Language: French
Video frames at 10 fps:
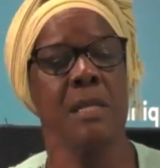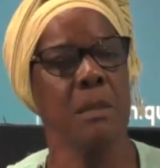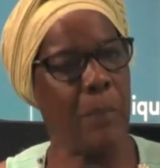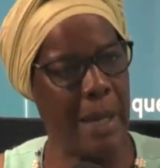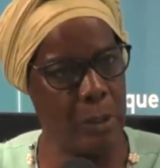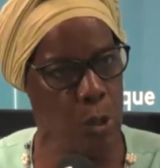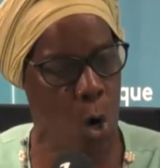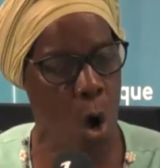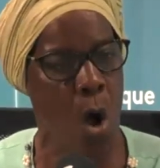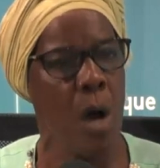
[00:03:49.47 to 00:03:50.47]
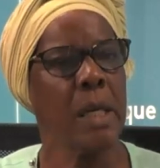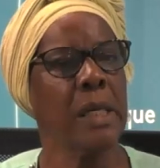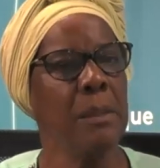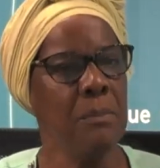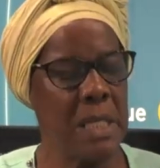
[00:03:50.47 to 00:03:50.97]
n'est pas eux
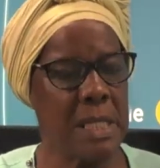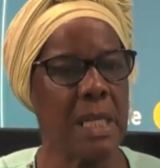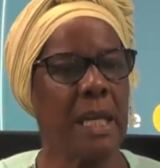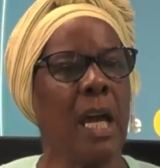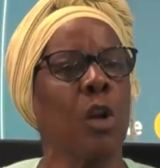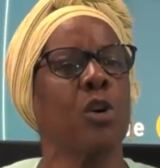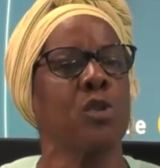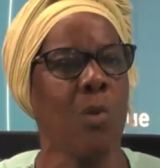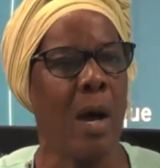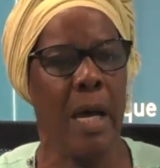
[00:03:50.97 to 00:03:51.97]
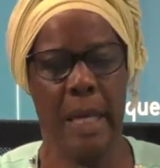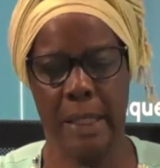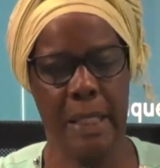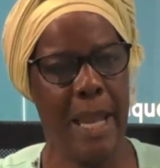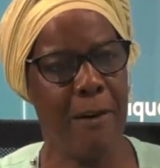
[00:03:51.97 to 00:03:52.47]
qui mettaient quel que soit
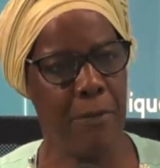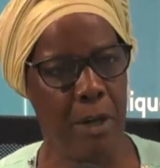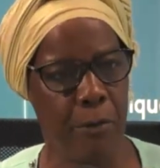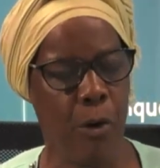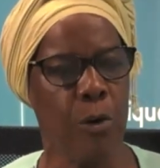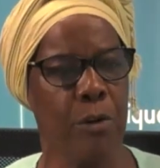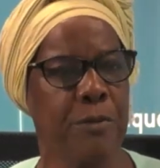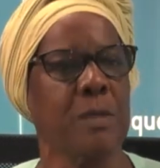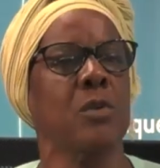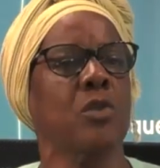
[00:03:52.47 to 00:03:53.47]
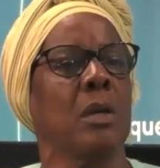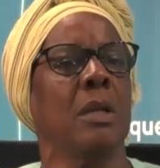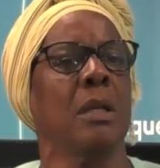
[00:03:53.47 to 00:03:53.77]
qui la ville Fort-de-France puisque